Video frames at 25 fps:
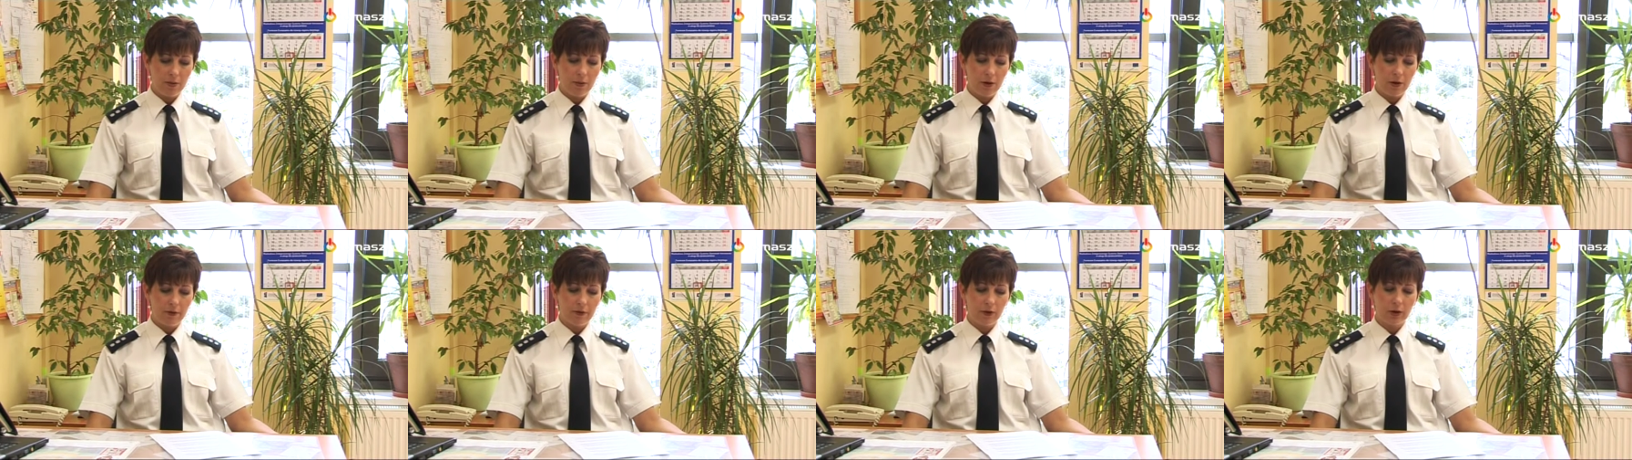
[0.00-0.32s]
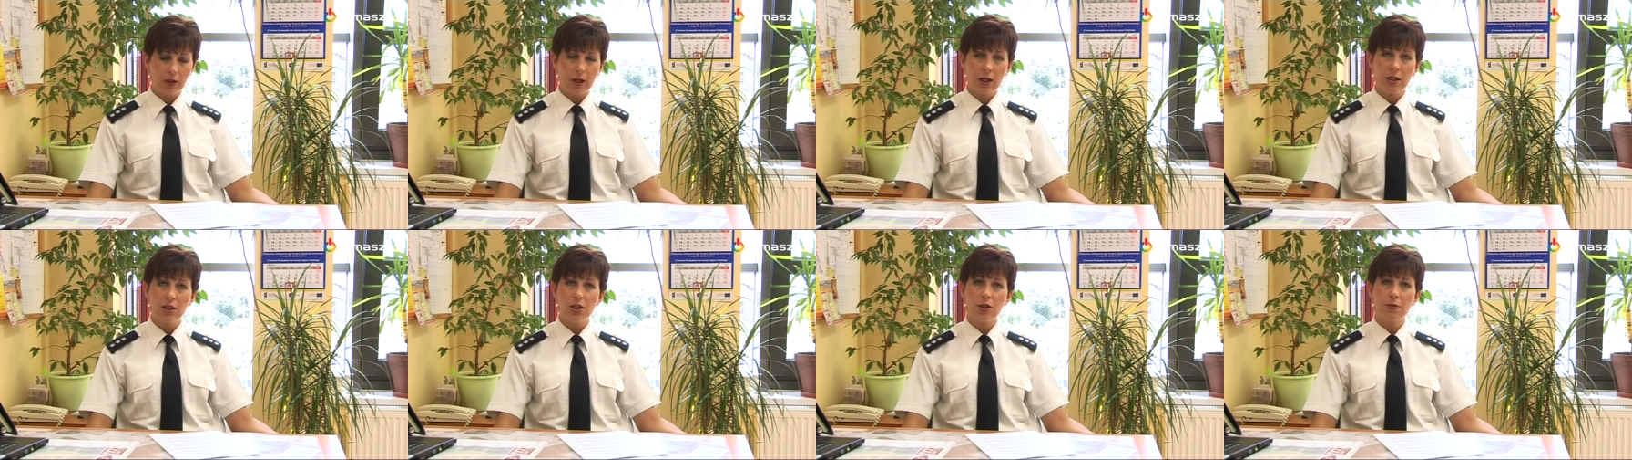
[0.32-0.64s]
miał w
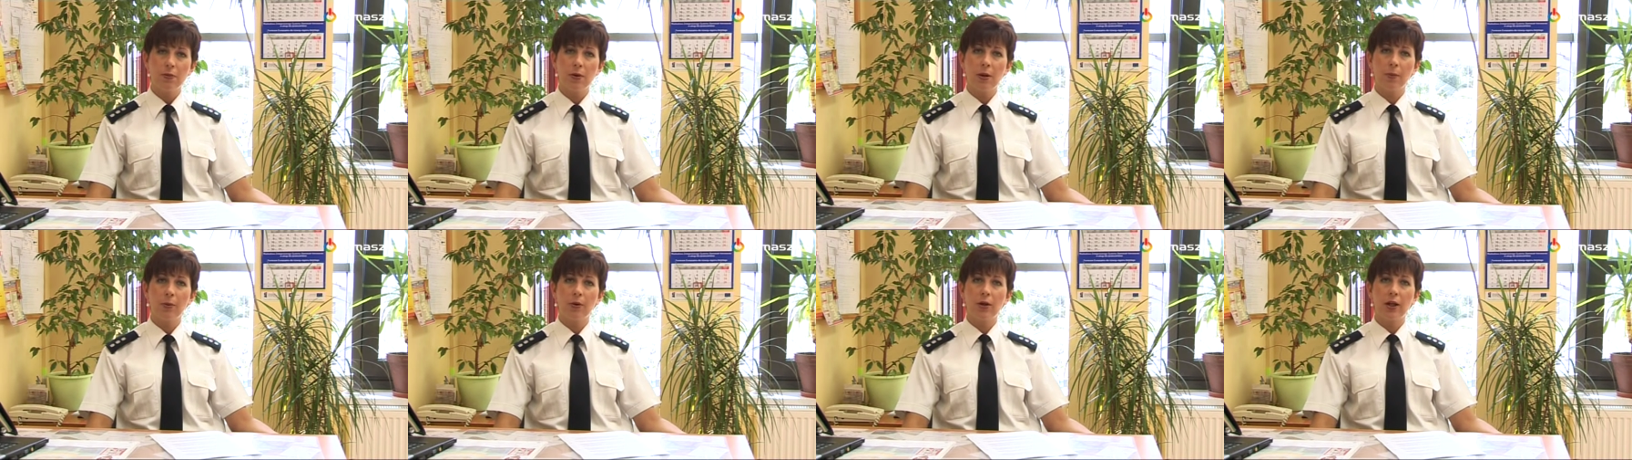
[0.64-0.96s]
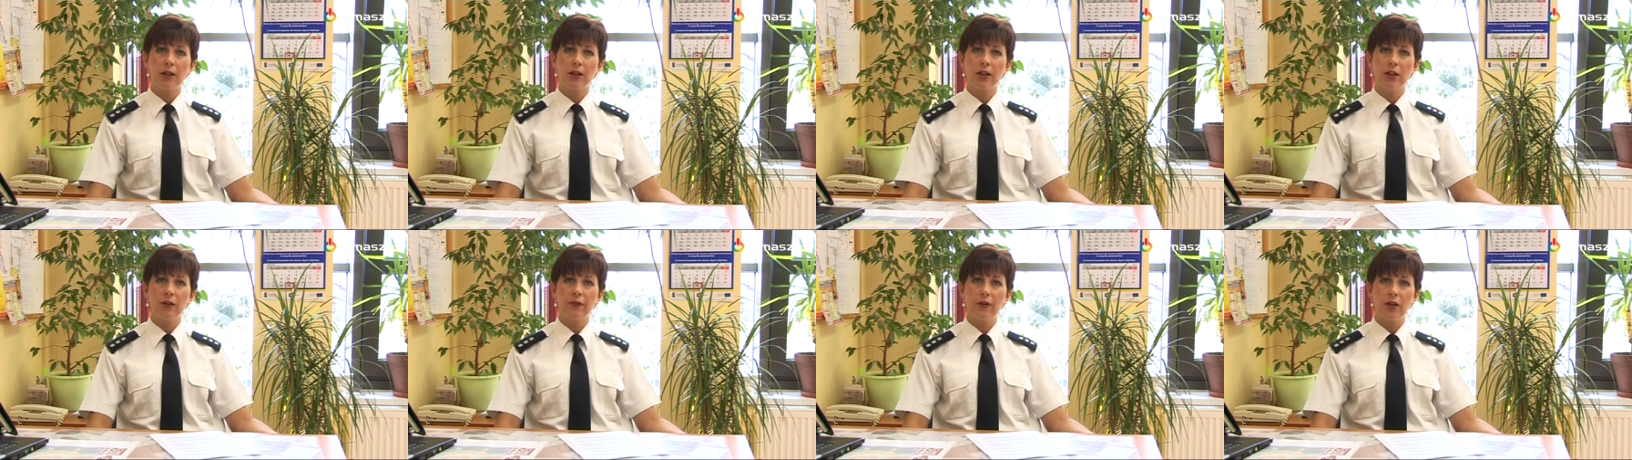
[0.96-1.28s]
organizmie
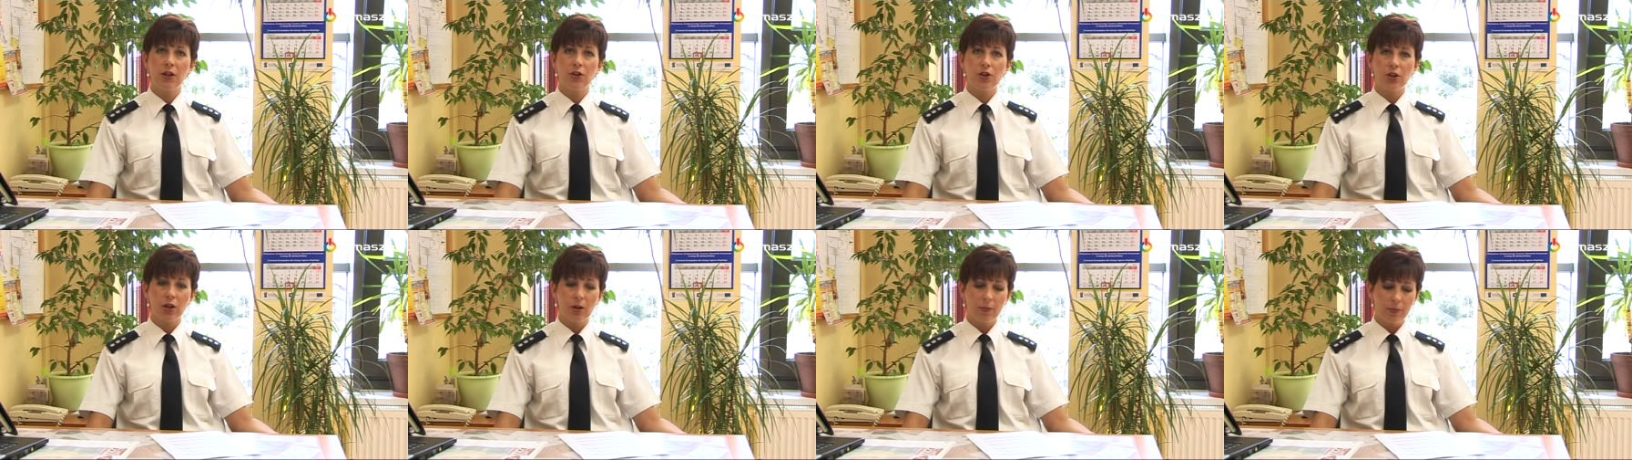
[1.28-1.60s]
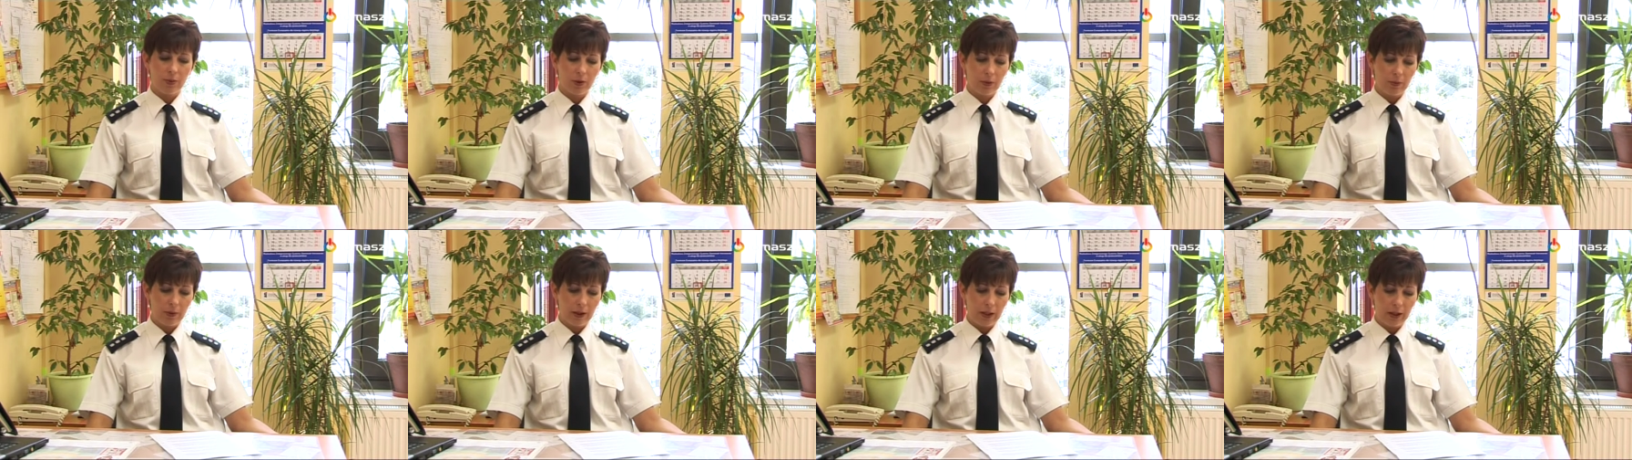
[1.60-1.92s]
ponad 2,7
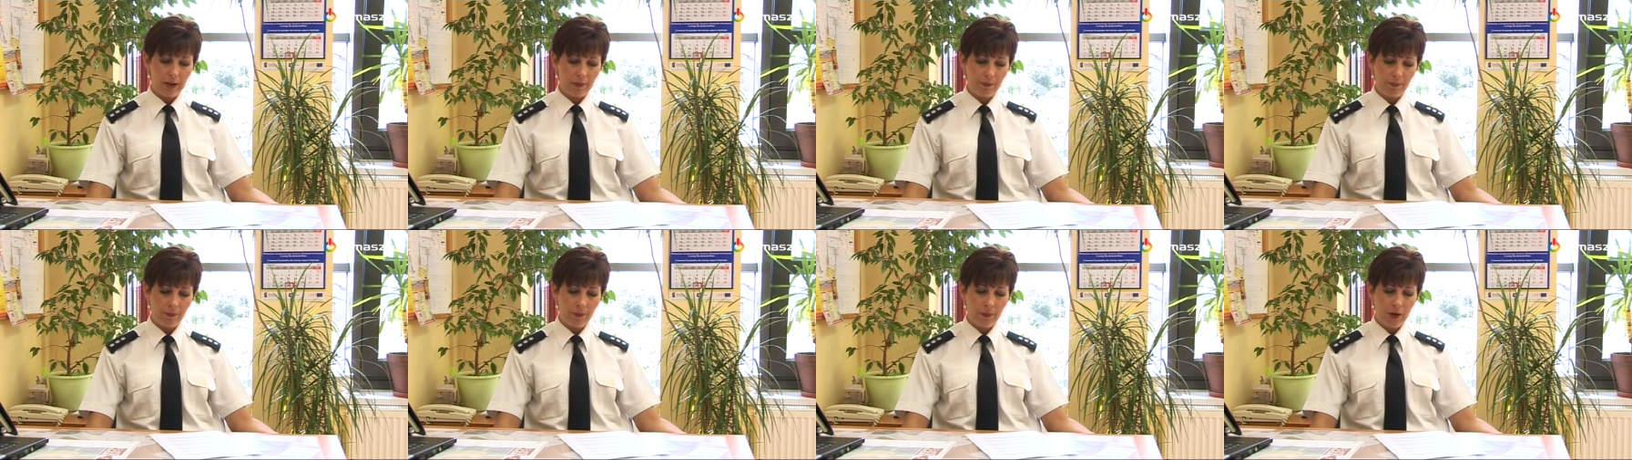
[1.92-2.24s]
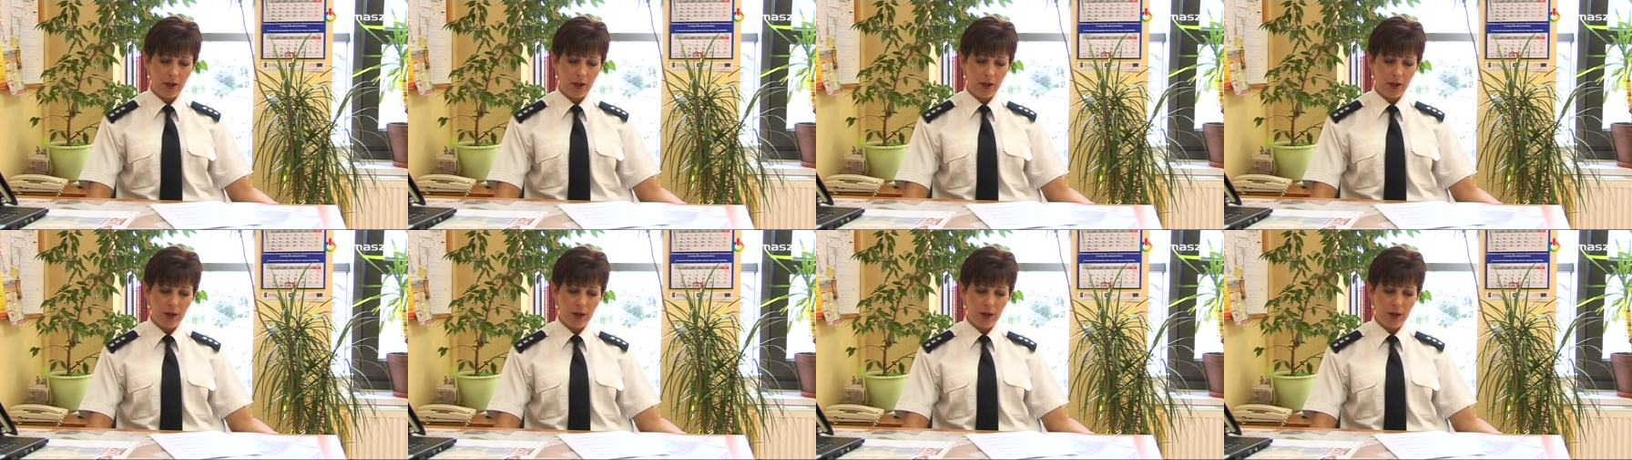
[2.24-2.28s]
promila.